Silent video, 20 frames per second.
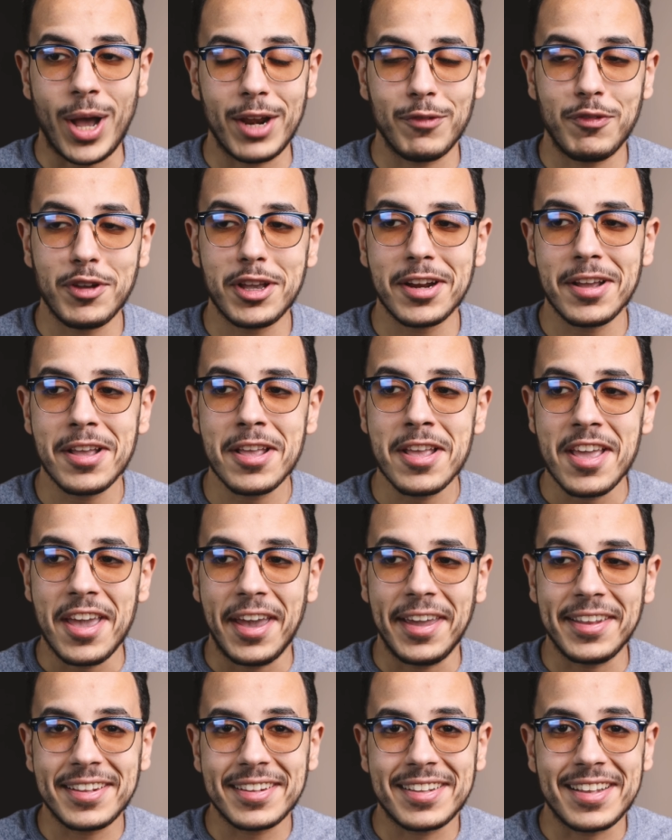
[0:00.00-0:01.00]
وعلى فكره
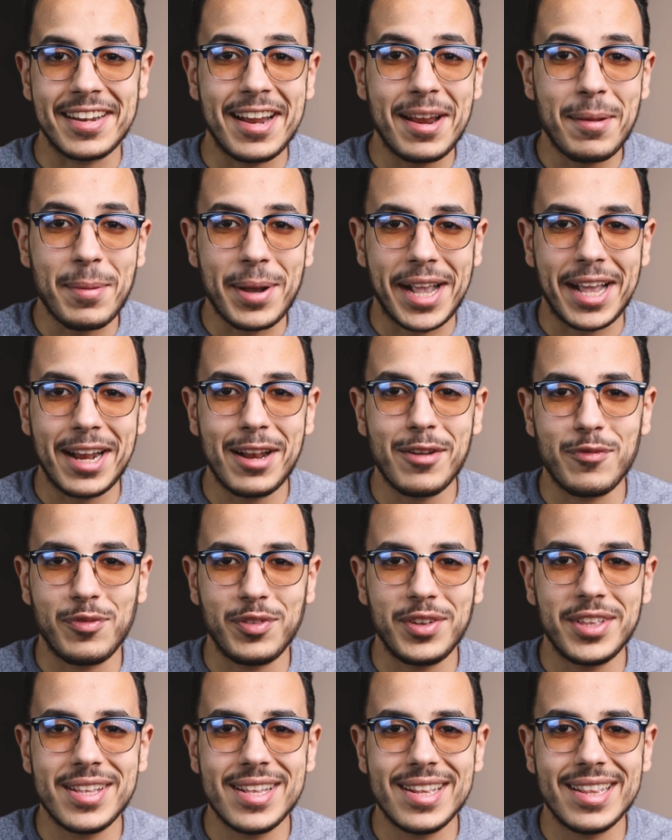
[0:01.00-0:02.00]
حته اللي انا بتكلم
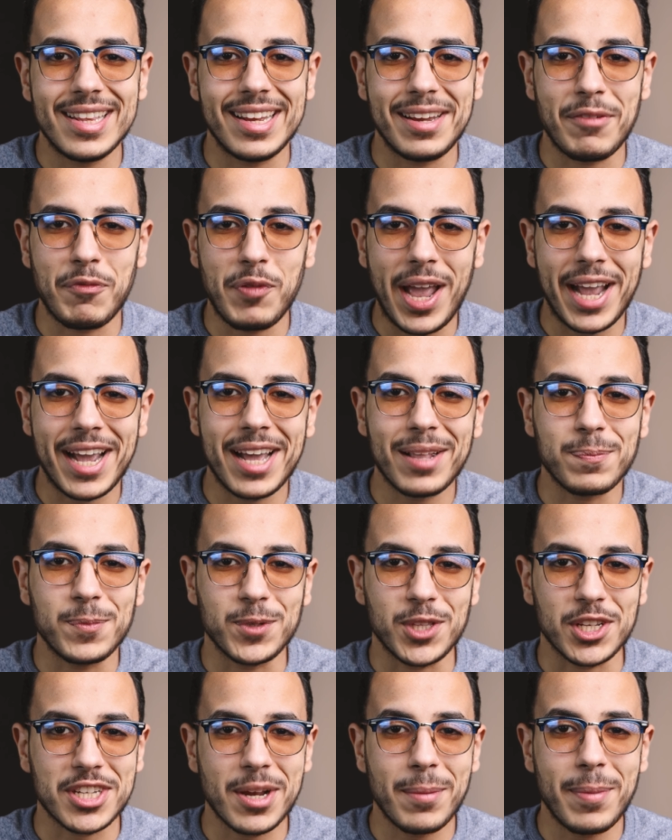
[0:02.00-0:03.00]
فيه دي ان في حاجات
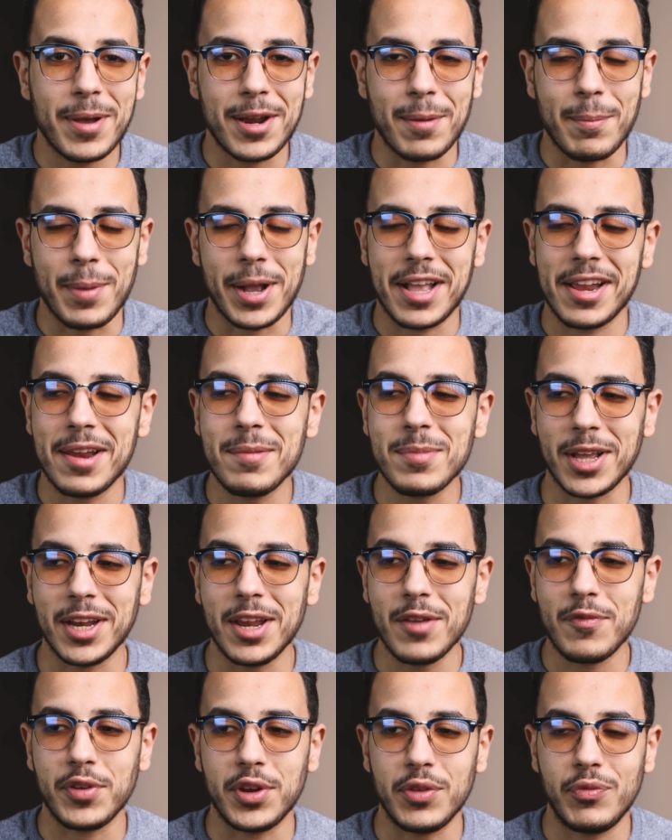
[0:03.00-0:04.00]
متشابهه لما اتكلمت
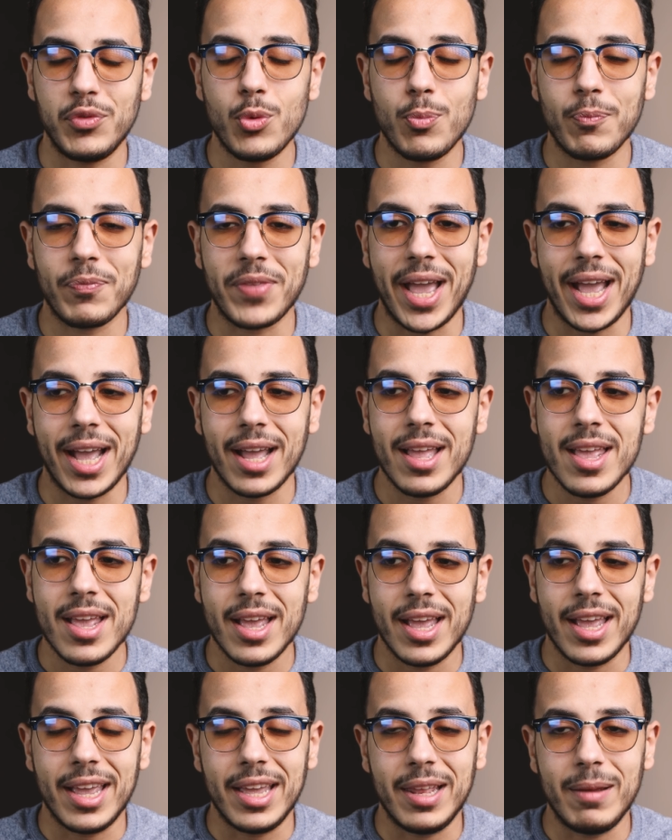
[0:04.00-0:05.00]
عليها في الريفيو بتاع
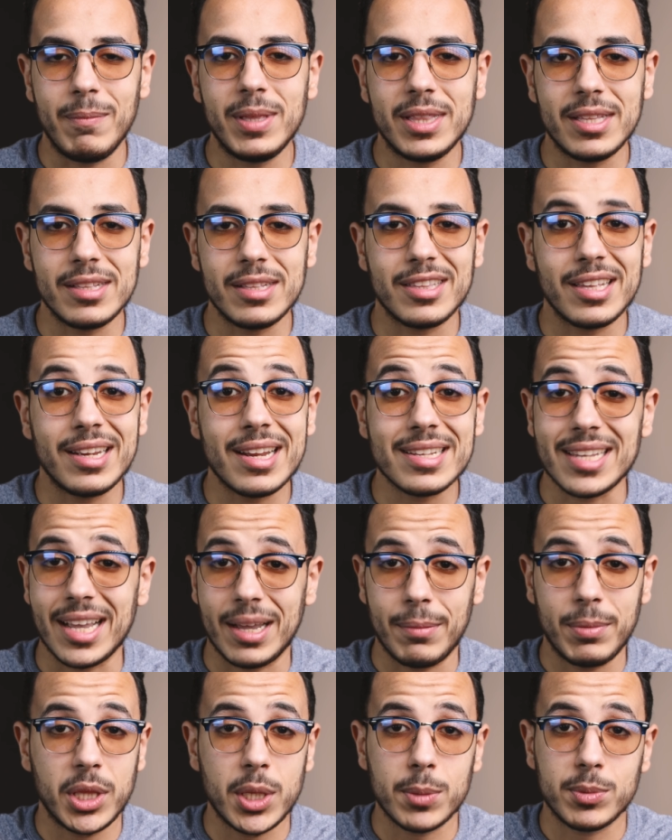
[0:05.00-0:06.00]
المي 10 تي ناس
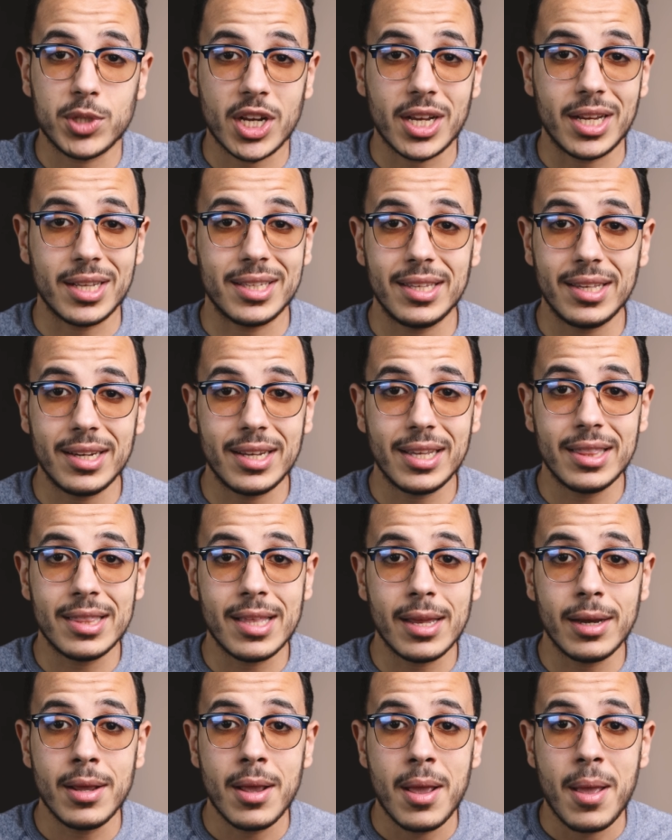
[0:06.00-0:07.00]
عجبتني بشكل كتير
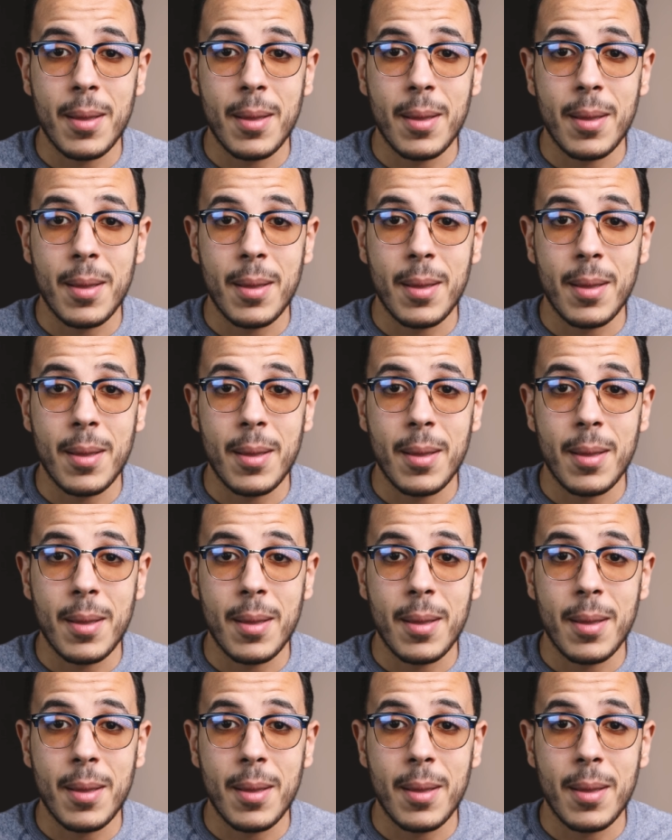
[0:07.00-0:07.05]
جدا